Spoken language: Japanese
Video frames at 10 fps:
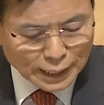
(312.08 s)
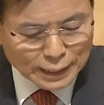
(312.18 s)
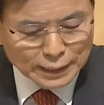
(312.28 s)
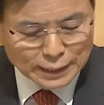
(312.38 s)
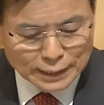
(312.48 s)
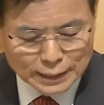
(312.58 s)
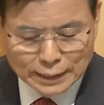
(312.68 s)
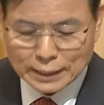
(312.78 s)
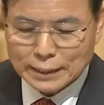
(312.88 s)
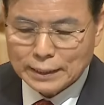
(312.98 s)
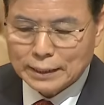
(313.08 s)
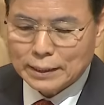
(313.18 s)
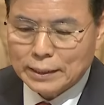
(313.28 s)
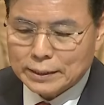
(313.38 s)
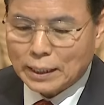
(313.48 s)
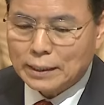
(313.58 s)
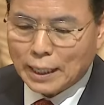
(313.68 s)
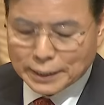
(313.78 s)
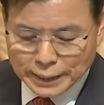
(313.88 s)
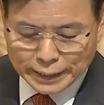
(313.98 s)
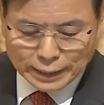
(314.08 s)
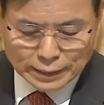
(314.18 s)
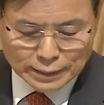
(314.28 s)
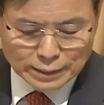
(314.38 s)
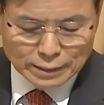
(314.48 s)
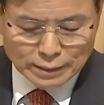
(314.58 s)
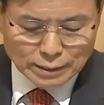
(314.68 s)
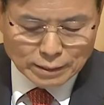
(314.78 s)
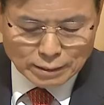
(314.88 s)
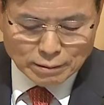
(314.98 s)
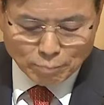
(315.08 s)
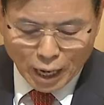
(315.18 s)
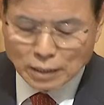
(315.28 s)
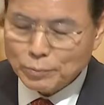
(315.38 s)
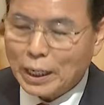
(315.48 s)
心を磨く彫刻家のようなものです思